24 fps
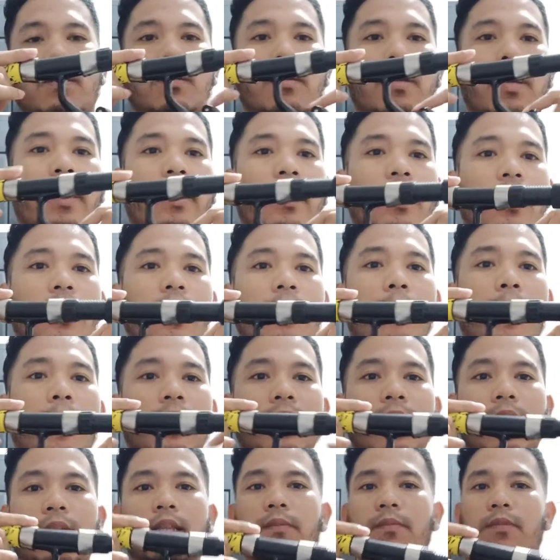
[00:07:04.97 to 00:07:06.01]
handlenya
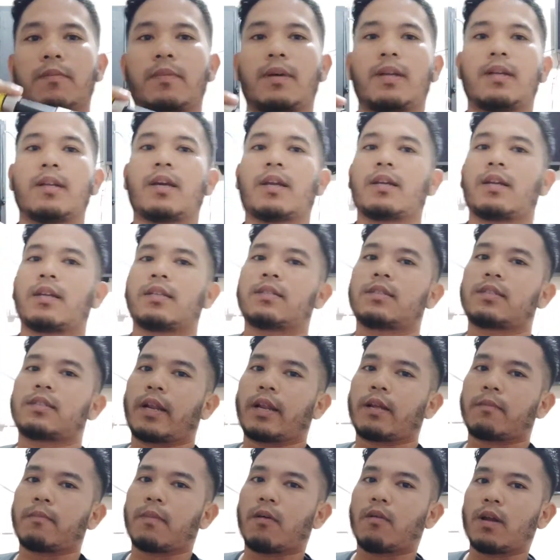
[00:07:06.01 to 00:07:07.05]
patah teman-teman karena
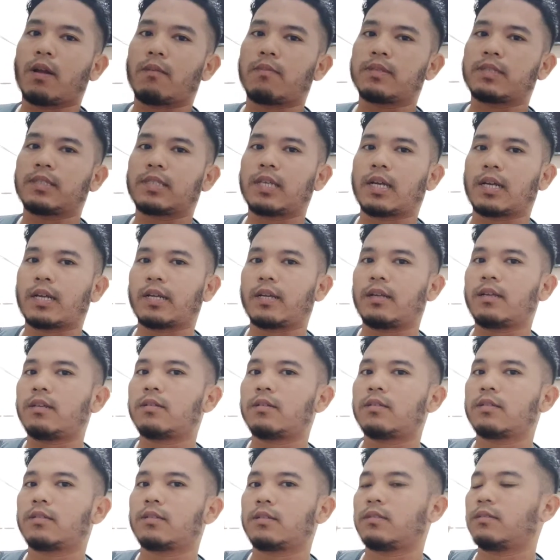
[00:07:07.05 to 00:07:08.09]
strike bawal besar ya
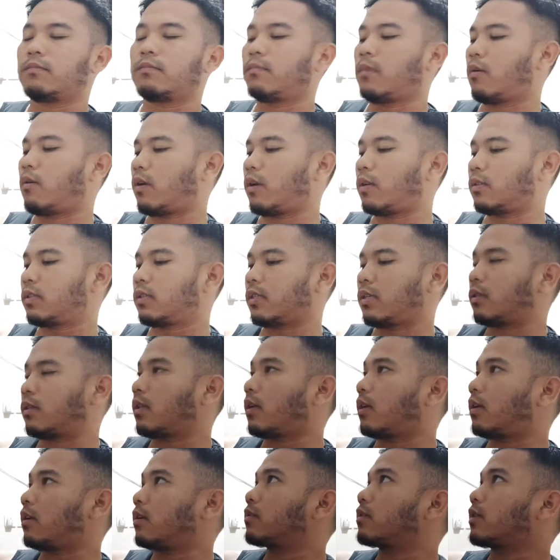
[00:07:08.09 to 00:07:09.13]
bawal
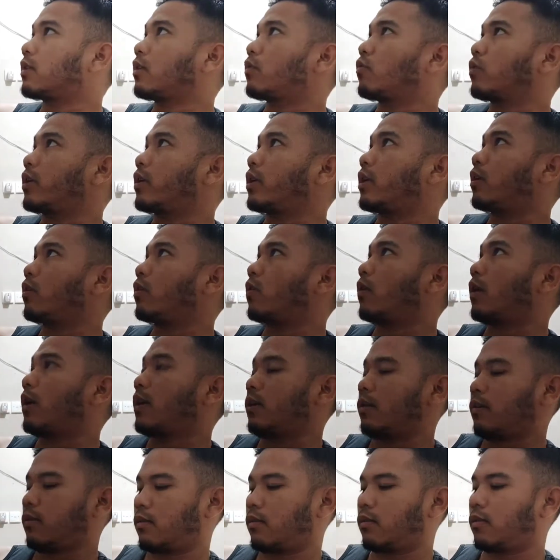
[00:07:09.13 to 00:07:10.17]
sekitar satu
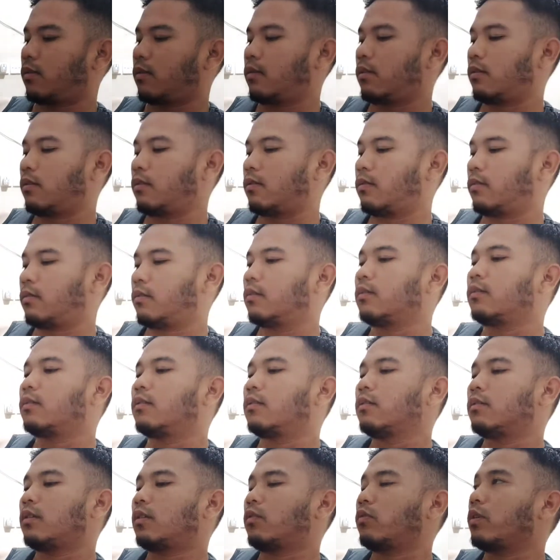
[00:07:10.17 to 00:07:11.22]
kiloan
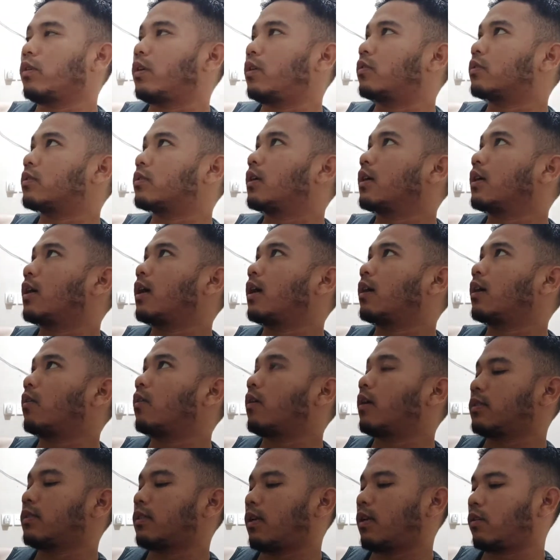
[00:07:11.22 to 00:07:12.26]
satu kilo setengah kalau
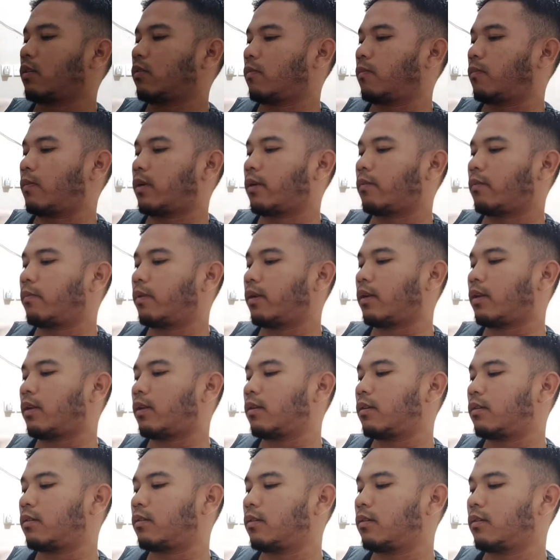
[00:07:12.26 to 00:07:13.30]
nggak salah kemarin beratnya
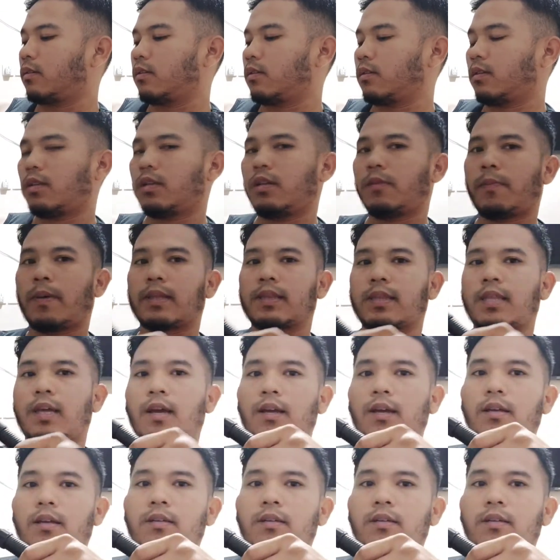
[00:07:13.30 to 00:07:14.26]
jadi patah